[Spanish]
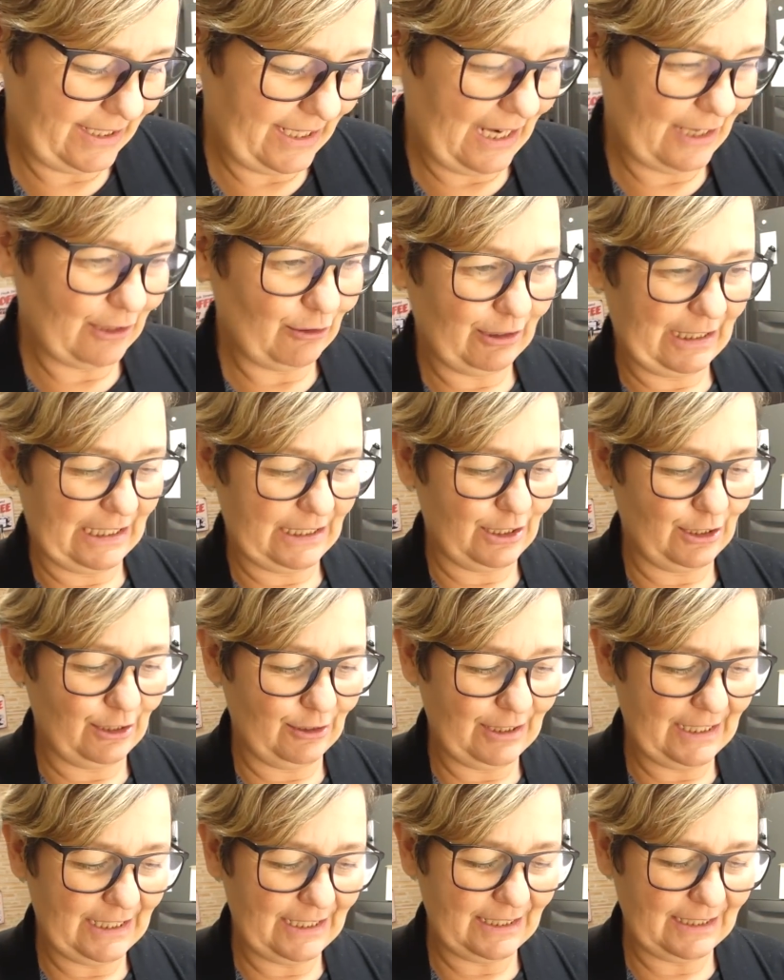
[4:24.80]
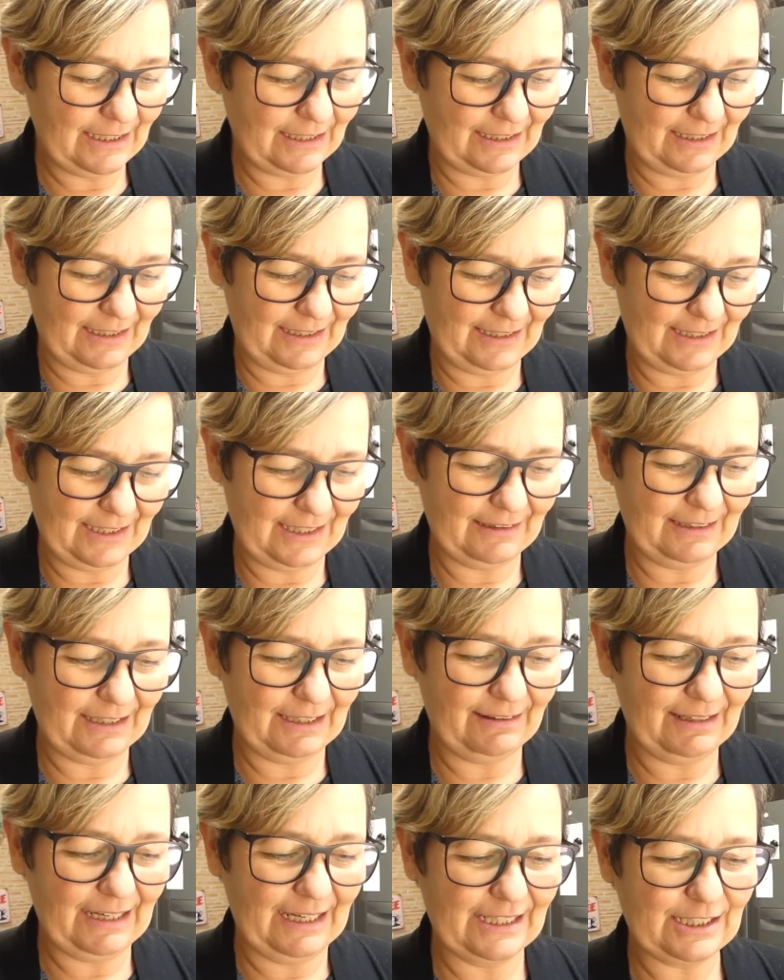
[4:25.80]
que hay ocasiones que se
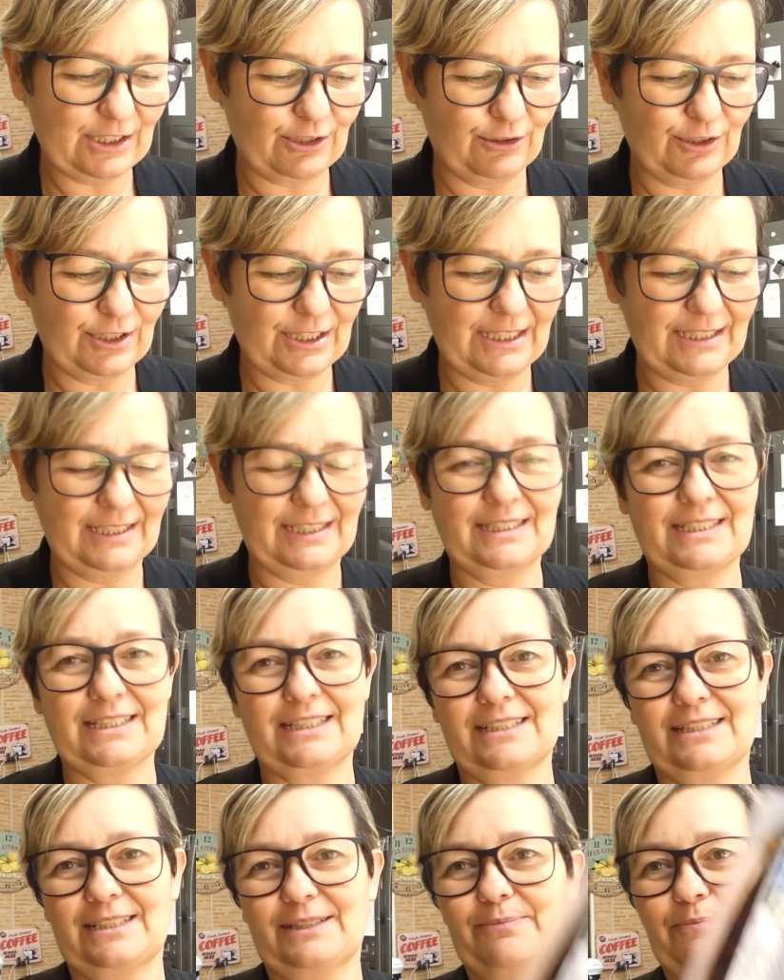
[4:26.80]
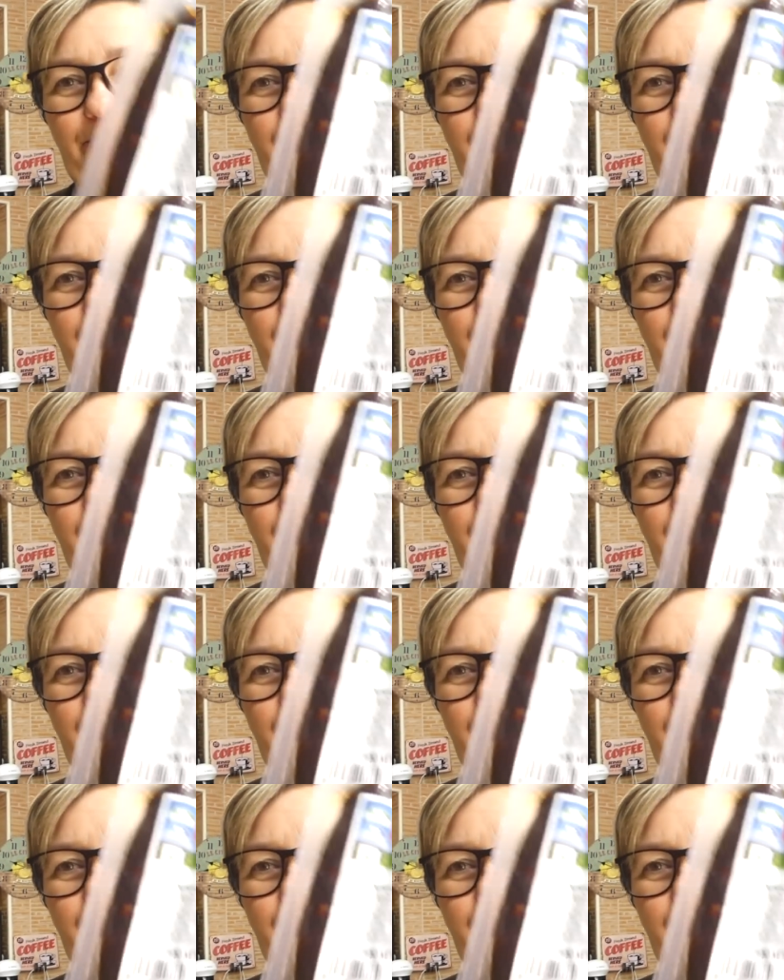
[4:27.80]
tercian las cosas y es así.